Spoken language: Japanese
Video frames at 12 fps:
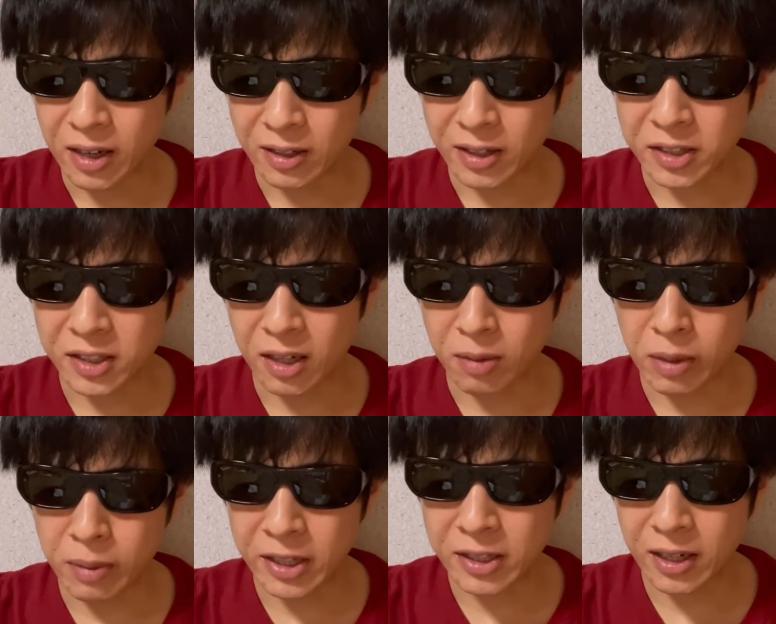たっちゃん見
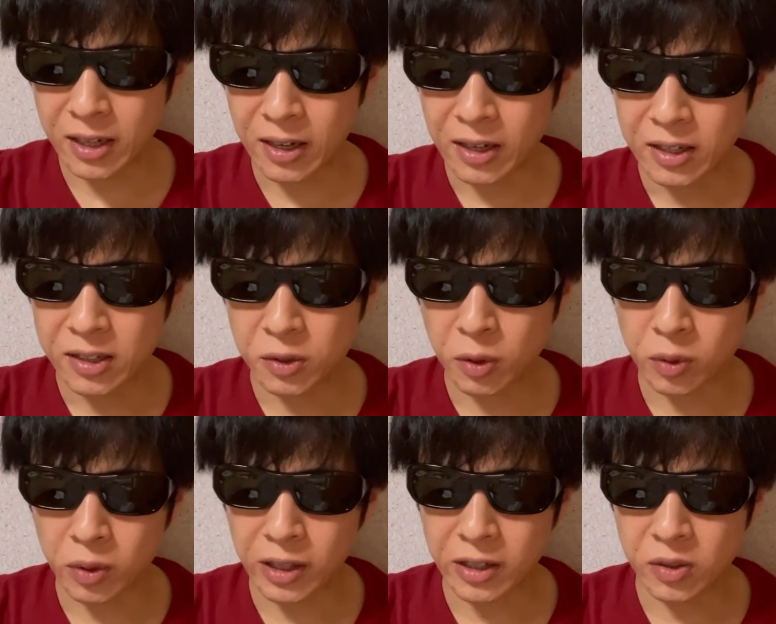ましたが、すごいこ
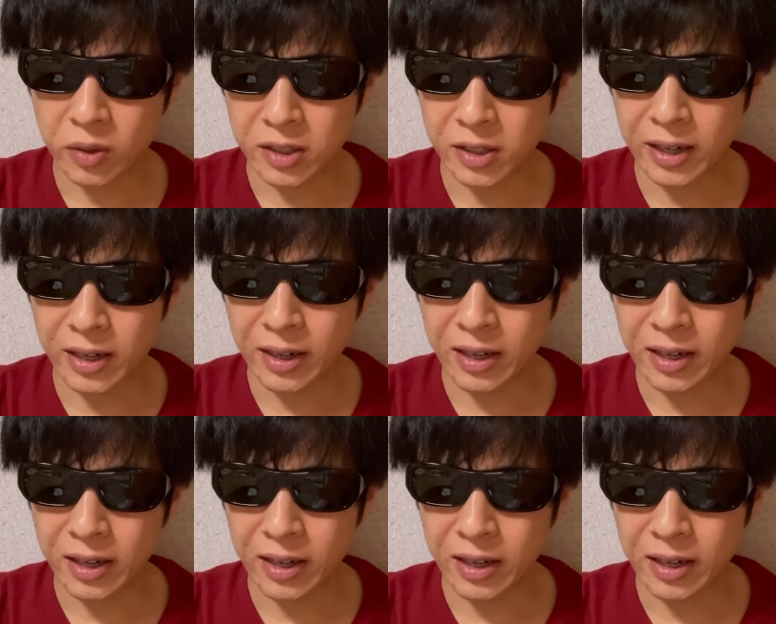とになってそうですね。